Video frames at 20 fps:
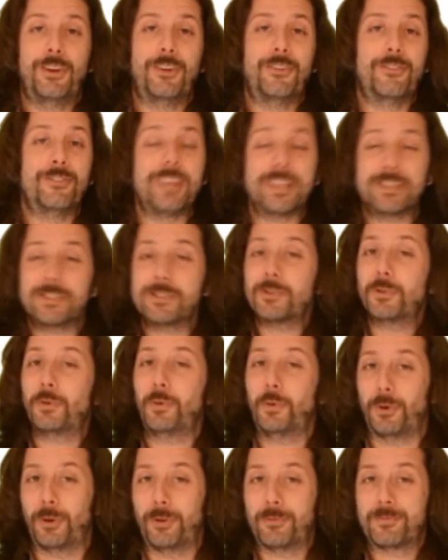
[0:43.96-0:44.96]
Vi
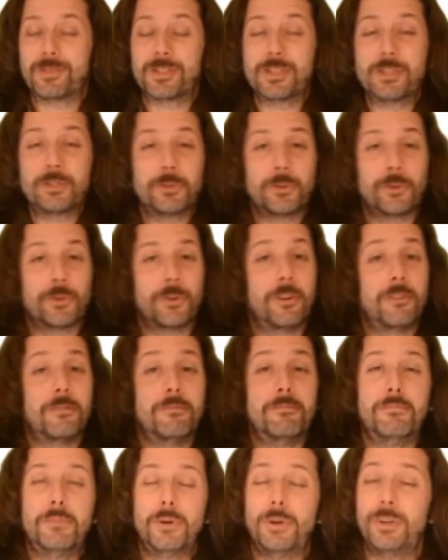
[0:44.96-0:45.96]
assicuro, ci sono
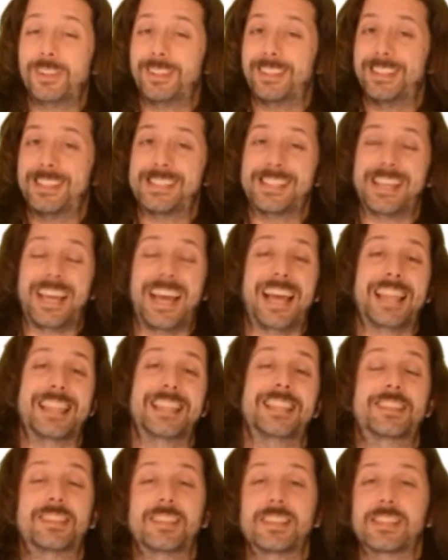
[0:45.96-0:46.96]
molte
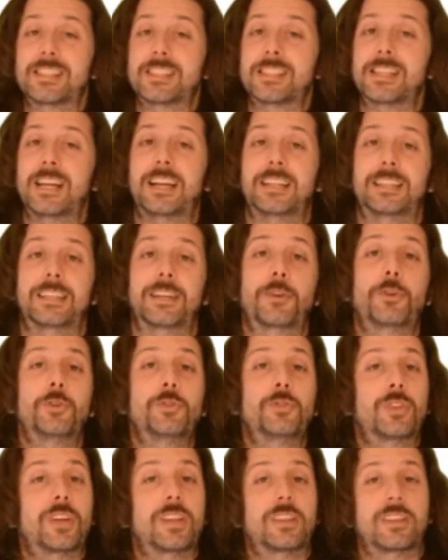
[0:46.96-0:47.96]
aziende interessate a
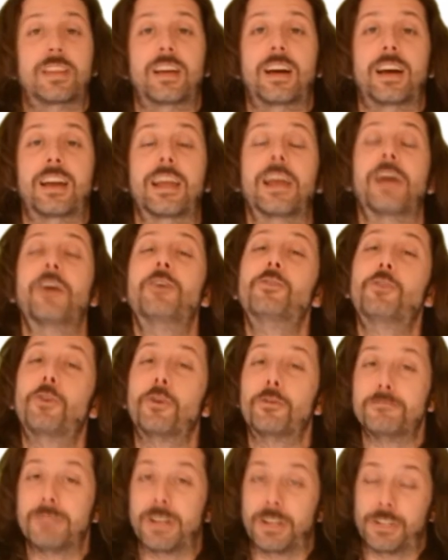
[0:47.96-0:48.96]
contrattare un
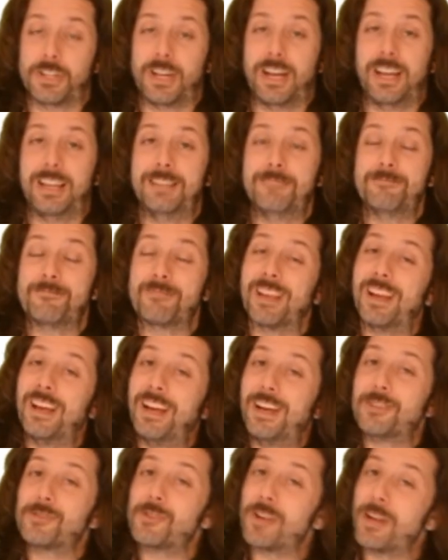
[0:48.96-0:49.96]
commerciale
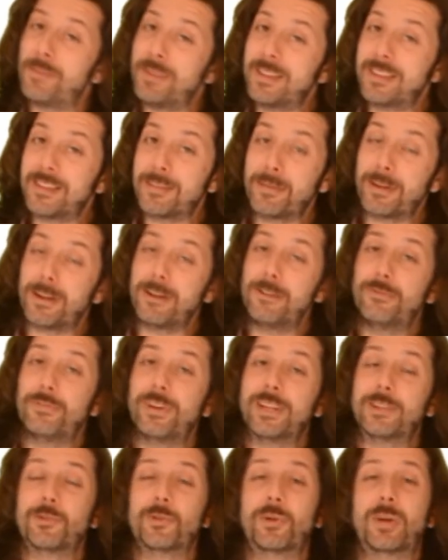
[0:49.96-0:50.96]
solamente per il
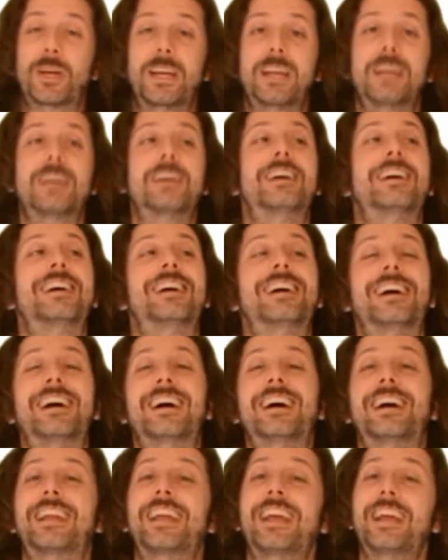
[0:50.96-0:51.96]
fatto che
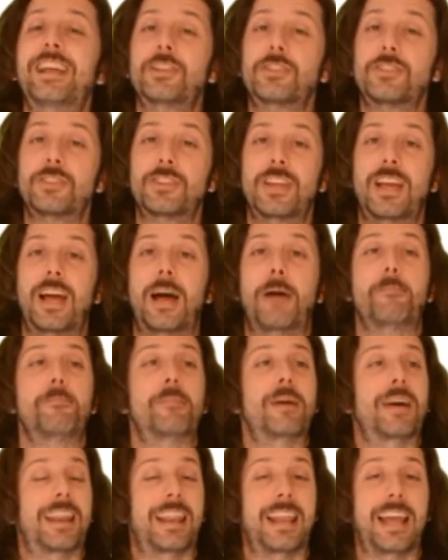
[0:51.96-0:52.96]
riesce a
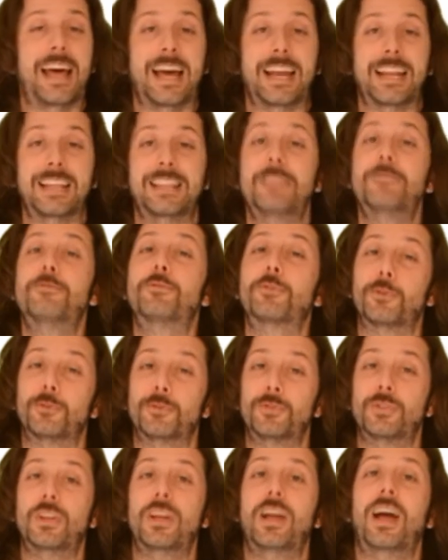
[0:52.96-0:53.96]
parlare di
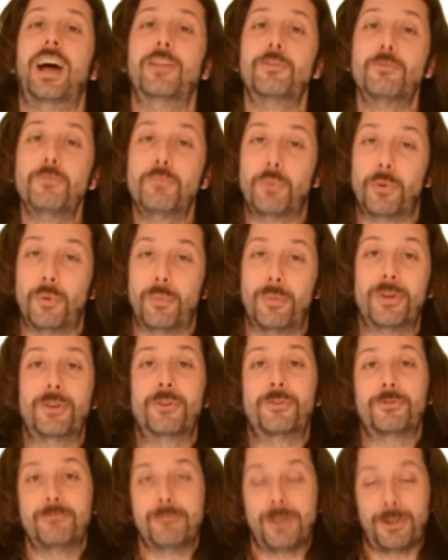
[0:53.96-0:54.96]
fronte ad un
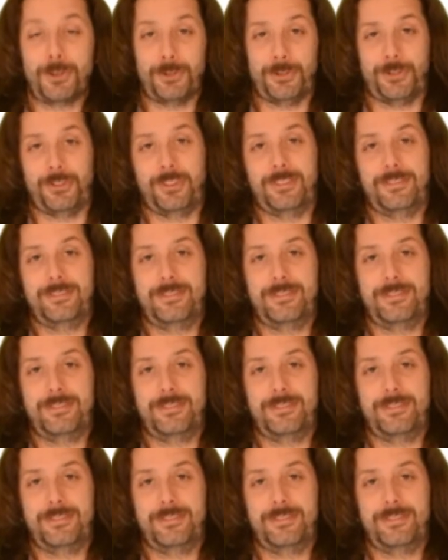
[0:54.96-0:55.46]
pubblico numeroso.